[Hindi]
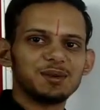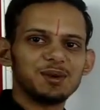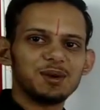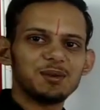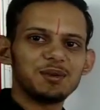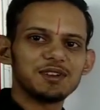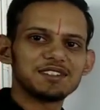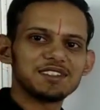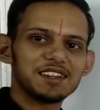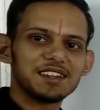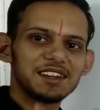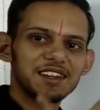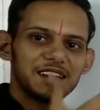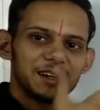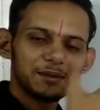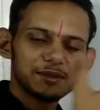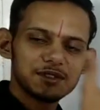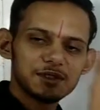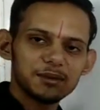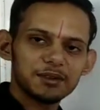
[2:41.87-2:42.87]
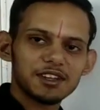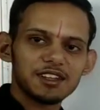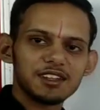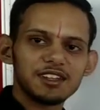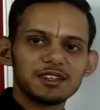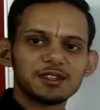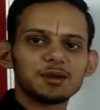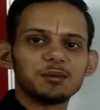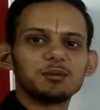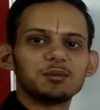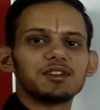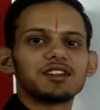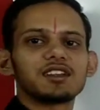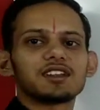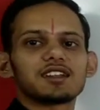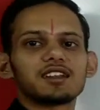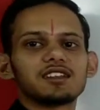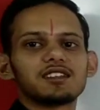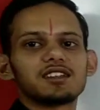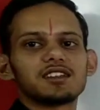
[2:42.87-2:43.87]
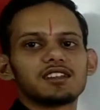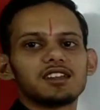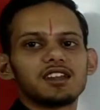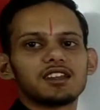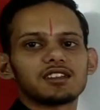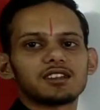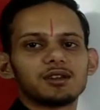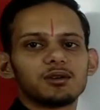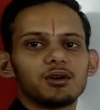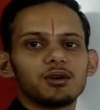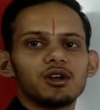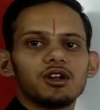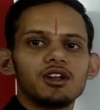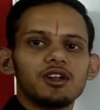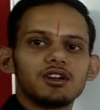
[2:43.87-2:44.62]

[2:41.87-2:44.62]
तो बेसिकली आप जब क्या देखते हो मिरर के अंदर देखते हो